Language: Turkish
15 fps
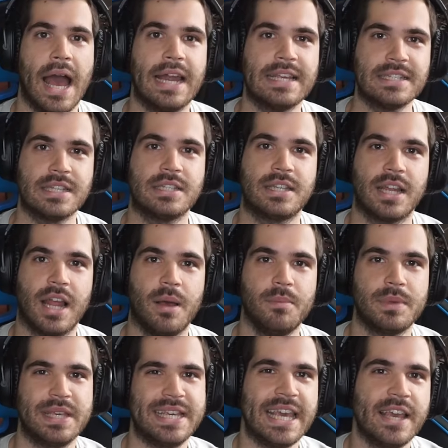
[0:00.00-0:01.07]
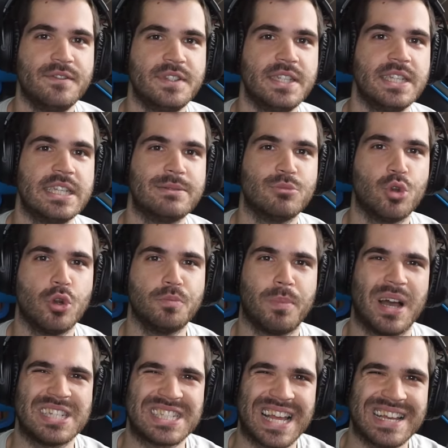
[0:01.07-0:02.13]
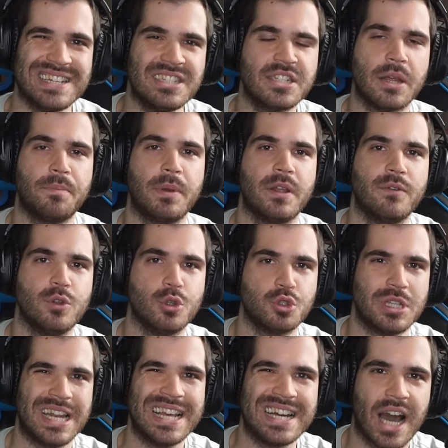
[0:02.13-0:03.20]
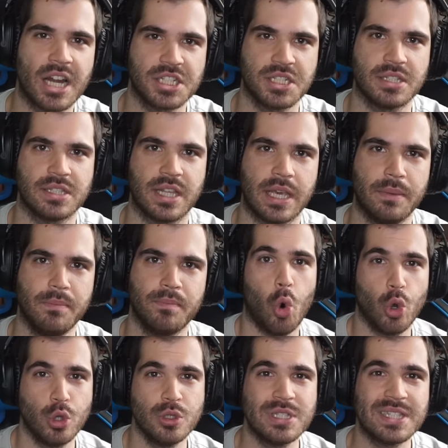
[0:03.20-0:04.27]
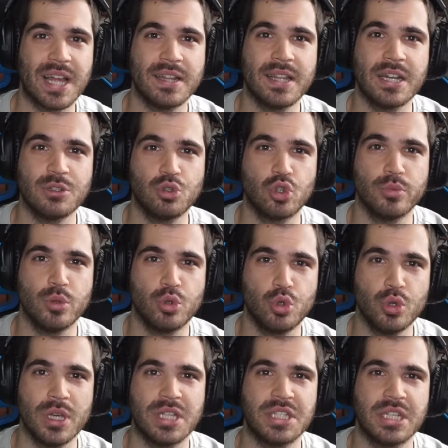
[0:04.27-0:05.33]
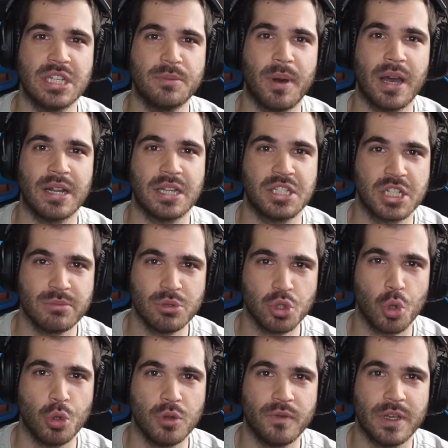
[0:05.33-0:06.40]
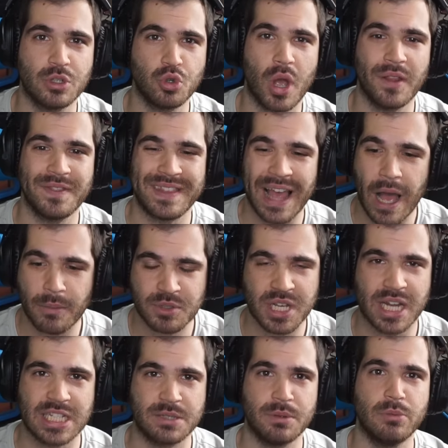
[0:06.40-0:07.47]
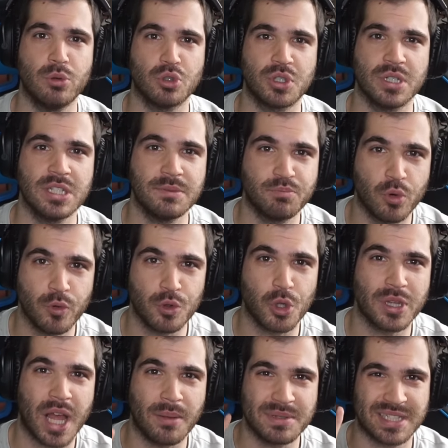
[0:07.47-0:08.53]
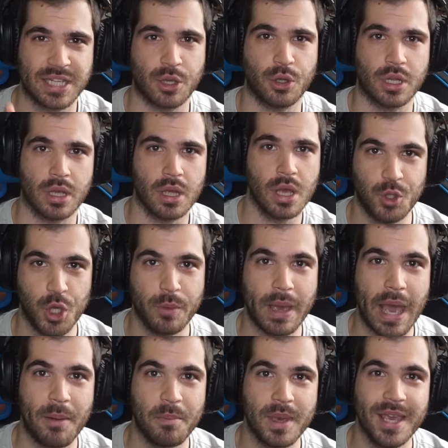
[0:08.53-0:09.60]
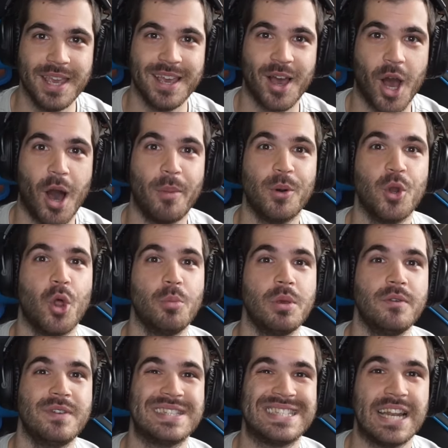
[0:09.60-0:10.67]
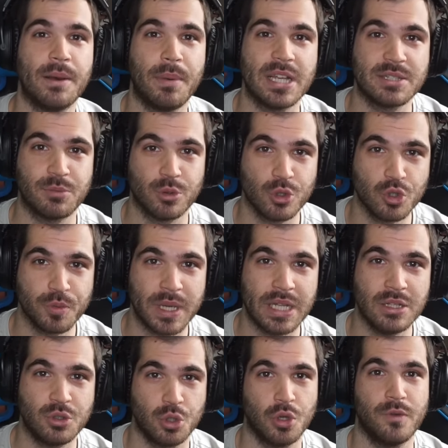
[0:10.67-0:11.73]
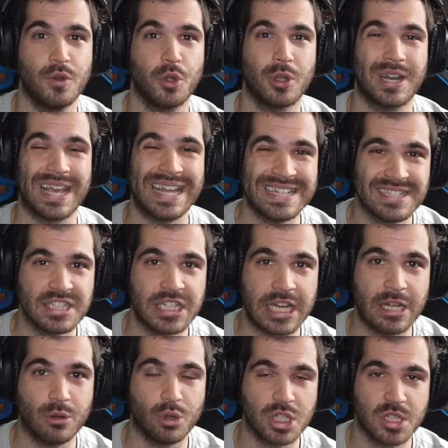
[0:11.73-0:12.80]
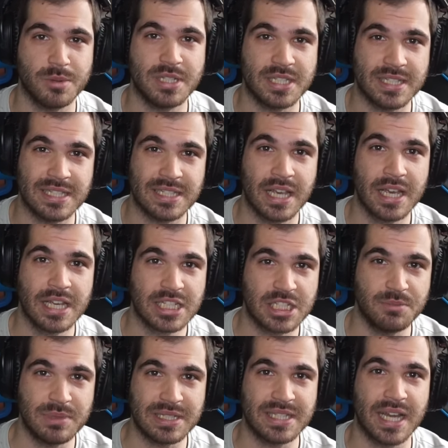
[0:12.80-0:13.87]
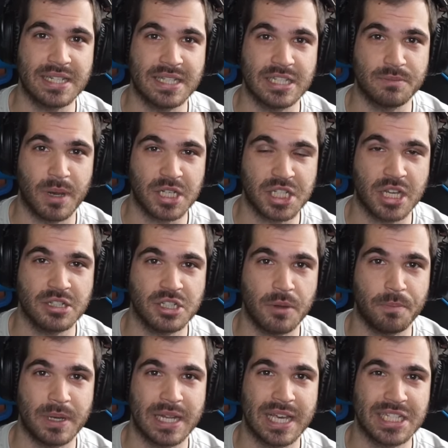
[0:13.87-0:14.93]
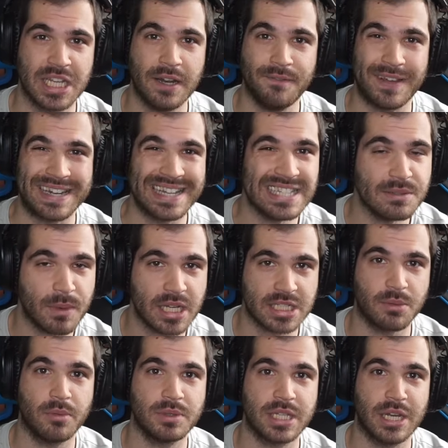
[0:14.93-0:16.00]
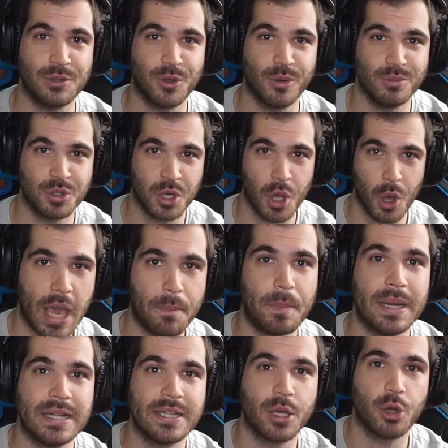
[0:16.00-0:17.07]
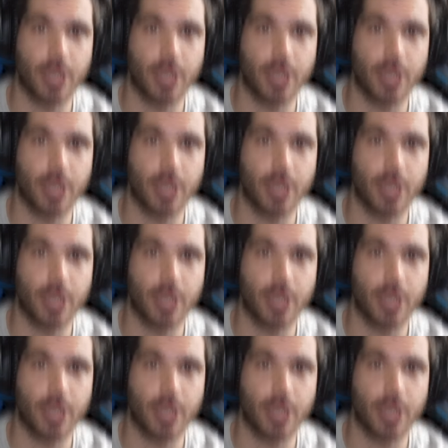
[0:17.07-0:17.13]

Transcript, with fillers: Herkese selam. EFC 24 başlangıç rehberi videosu ile karşınızdayım. Oyunun standart sürümü dün gece itibariyle çıkmış oldu ve şu an ne yapacağınızı bilmiyorsanız bu video tam size göre. Videoyu beğenmeyi, abone olmayı ve zile basmayı unutmayın. Çünkü videolara en hızlı şekilde ulaşabilirsiniz. Şimdi isterseniz başlangıç rehberine geçelim ve nasıl başlamamız gerekiyormuş hep birlikte